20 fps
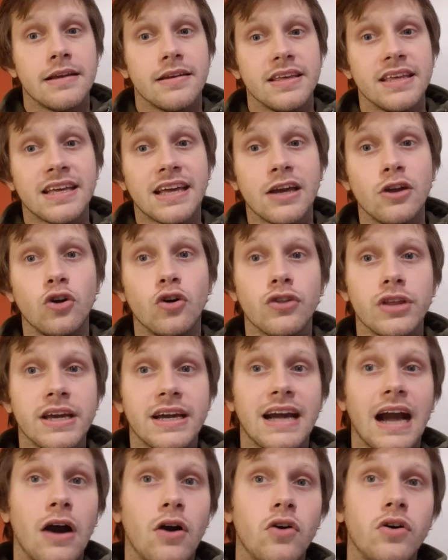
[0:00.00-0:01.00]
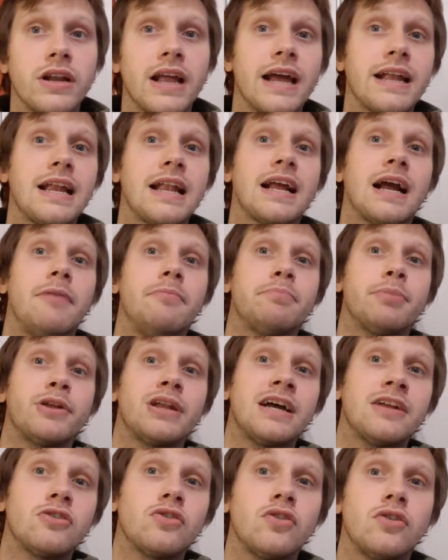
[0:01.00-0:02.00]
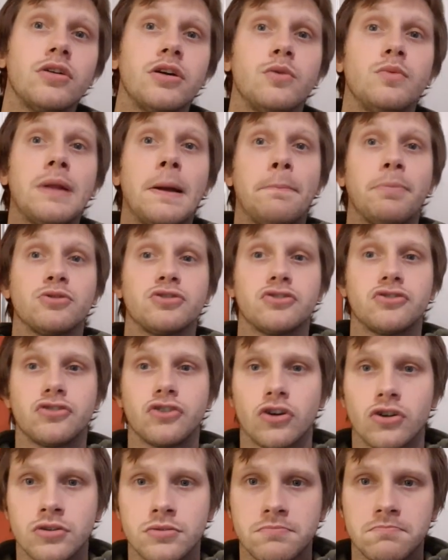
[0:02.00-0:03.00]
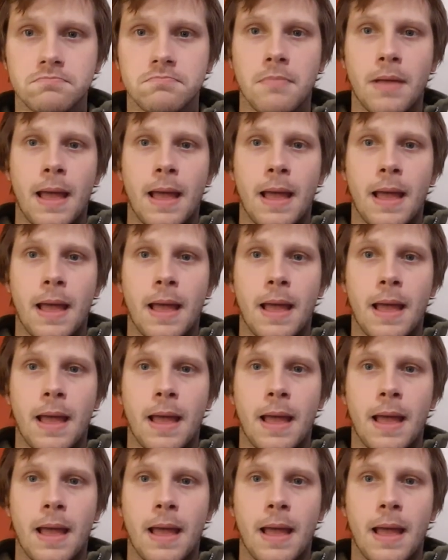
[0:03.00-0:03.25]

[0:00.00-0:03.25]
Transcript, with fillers: y que lo deja ahora en el campeonato en una posición